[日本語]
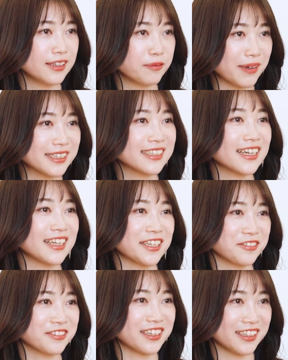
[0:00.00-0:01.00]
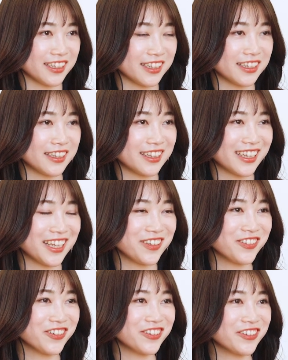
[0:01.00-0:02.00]
まっさらな状態で何
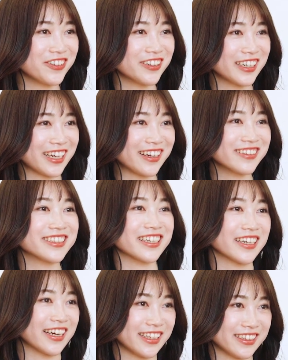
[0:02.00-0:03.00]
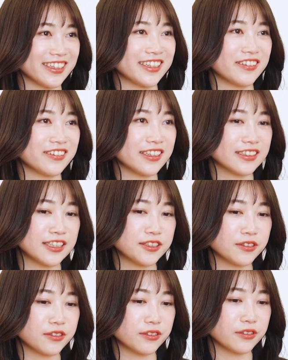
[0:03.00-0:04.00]
もこうカルチャーがあったりとか前
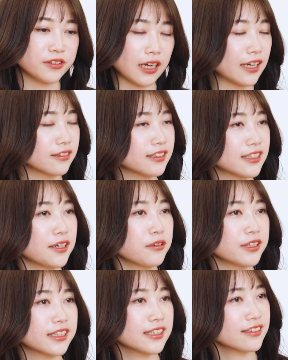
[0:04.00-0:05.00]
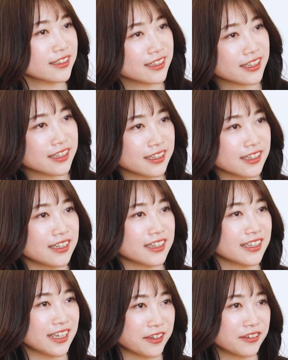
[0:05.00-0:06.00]
職のカルチャーを引きずりながら
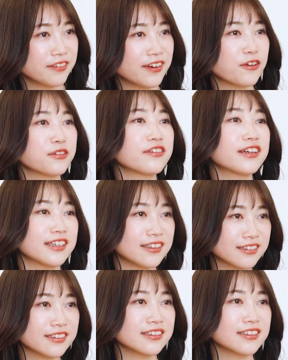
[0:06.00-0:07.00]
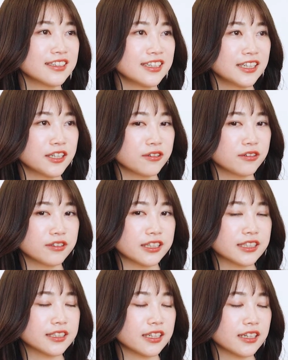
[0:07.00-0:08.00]
やることはなくこう
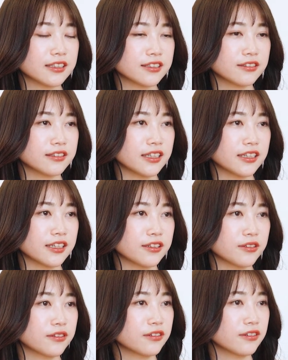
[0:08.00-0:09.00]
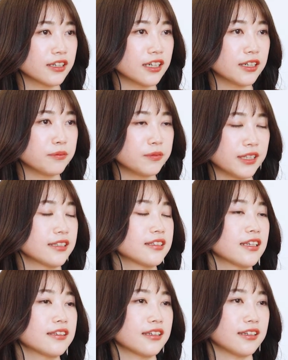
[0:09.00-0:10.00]
一から作っていけるところがプラス
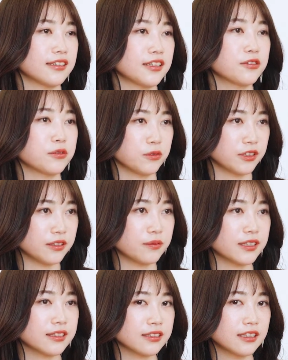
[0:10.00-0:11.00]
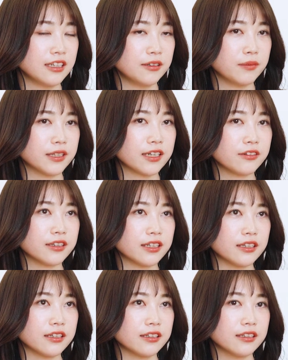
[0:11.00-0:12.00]
だったかなと思ってます。まあ、なの
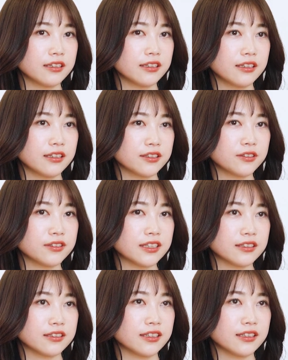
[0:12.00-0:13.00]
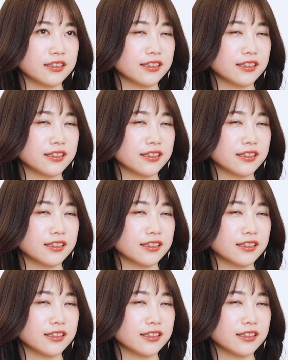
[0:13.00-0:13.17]
でそうですね